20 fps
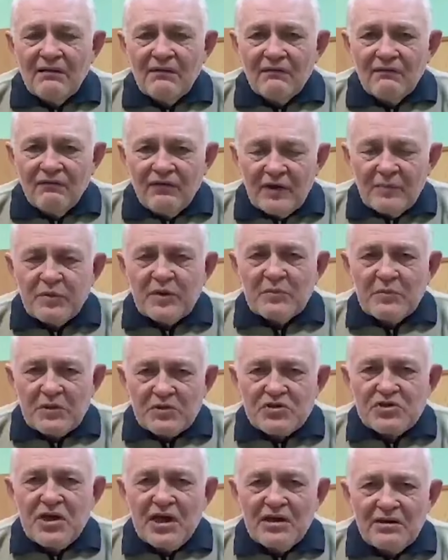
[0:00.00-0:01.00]
вы
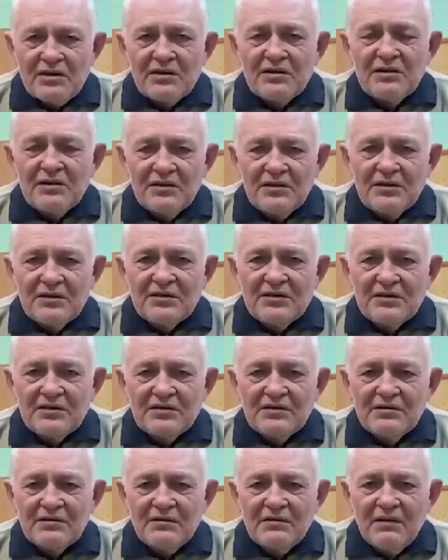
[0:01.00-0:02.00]
промолчали и
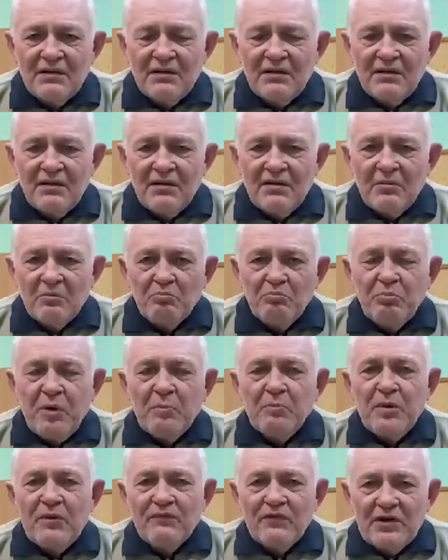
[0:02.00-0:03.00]
их
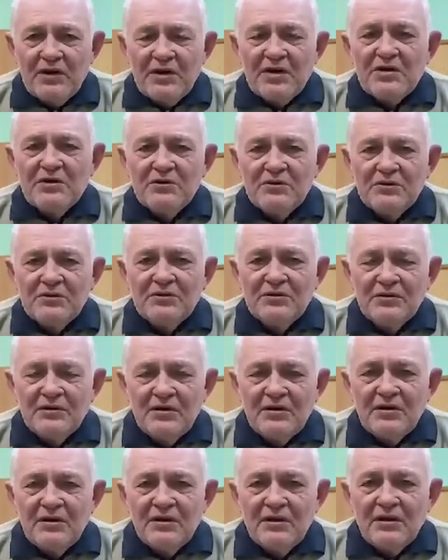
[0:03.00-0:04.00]
по повелению
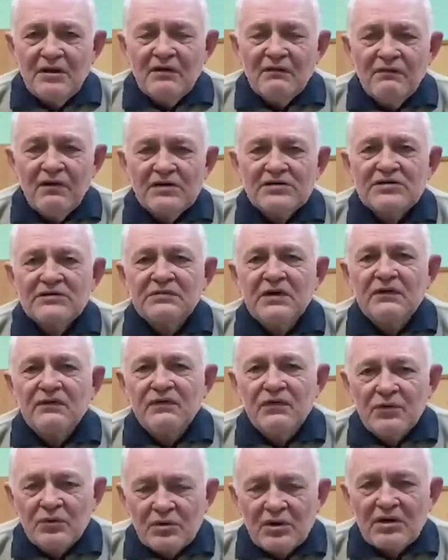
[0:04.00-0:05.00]
вашего
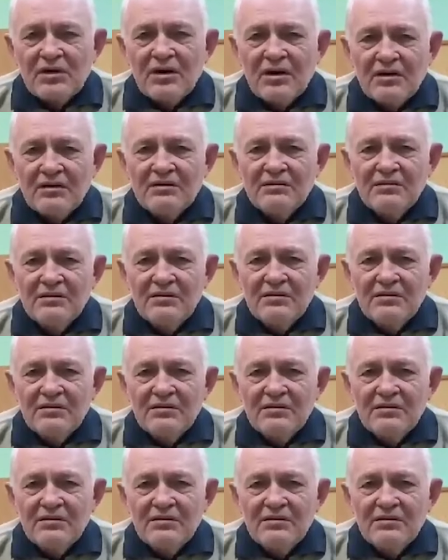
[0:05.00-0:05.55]
фюрера